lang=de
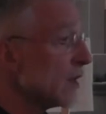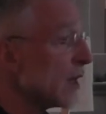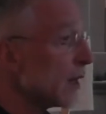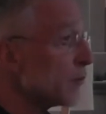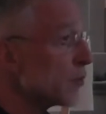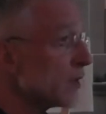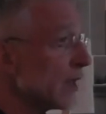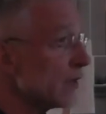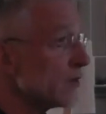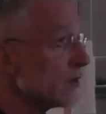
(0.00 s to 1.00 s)
ab und
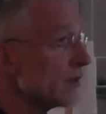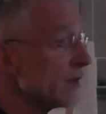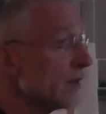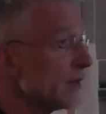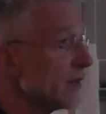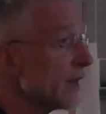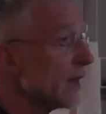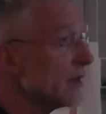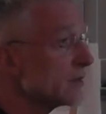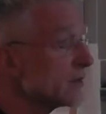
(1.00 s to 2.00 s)
an noch in
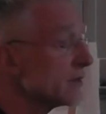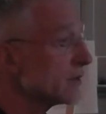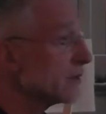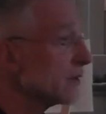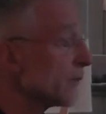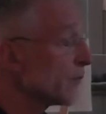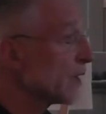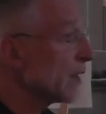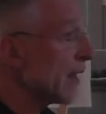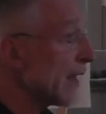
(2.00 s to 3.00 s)
alten
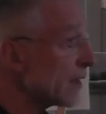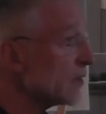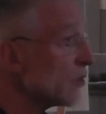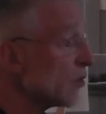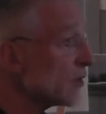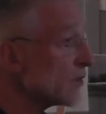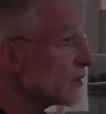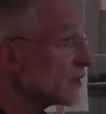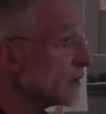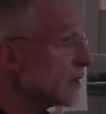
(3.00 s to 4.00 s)

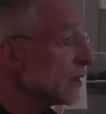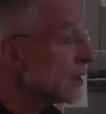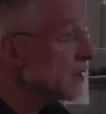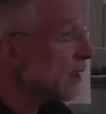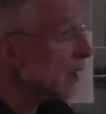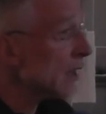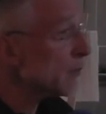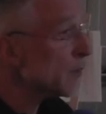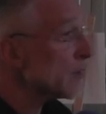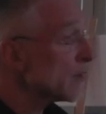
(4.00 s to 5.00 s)
Herrenhäusern,
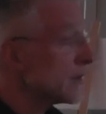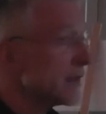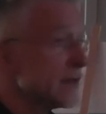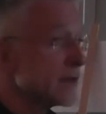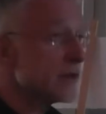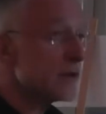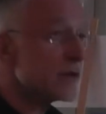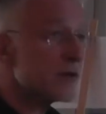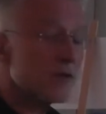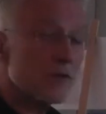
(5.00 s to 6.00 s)
aber in
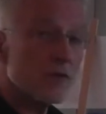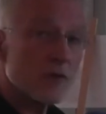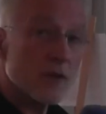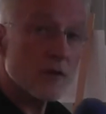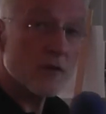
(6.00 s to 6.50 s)
Kirchen sind